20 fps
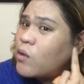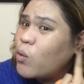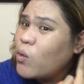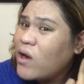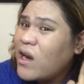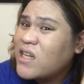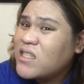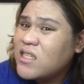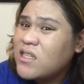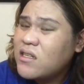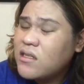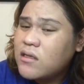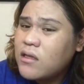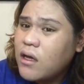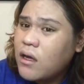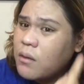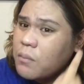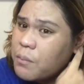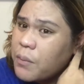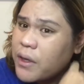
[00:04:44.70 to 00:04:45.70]
Wala siyang
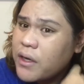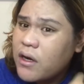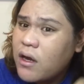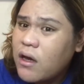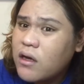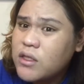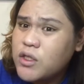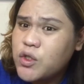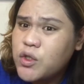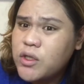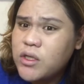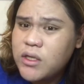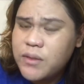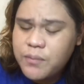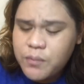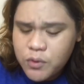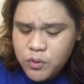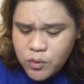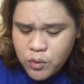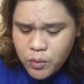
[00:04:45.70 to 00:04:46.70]
natakpan actually.
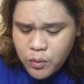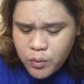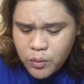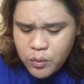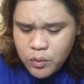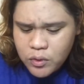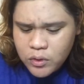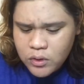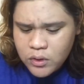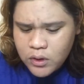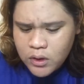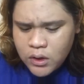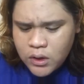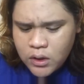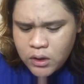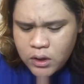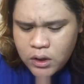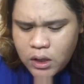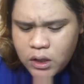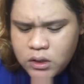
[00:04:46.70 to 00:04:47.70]
So,
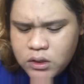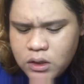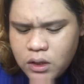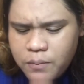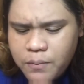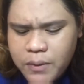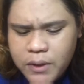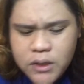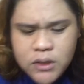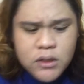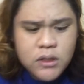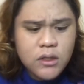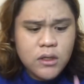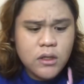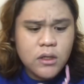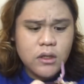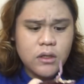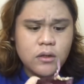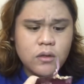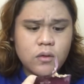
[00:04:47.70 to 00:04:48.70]
ang sabi kasi
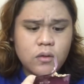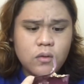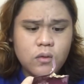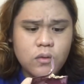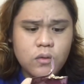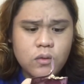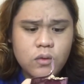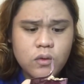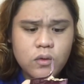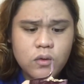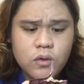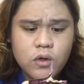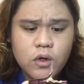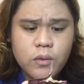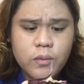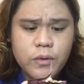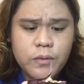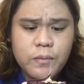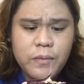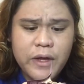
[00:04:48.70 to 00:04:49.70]
dito,
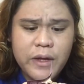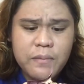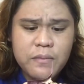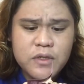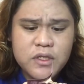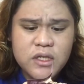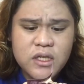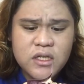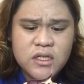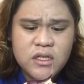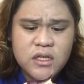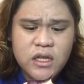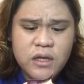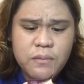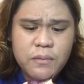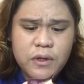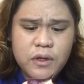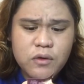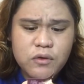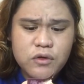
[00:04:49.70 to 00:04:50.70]
cover blemishes and
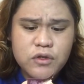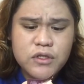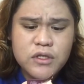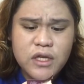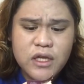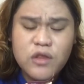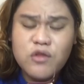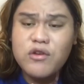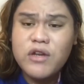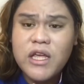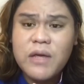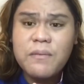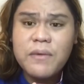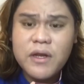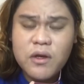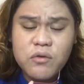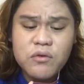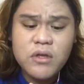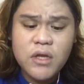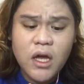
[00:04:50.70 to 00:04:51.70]
even out yung skin tone.
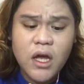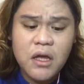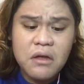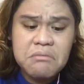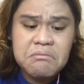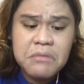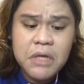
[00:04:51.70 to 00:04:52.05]
Na-even out niya.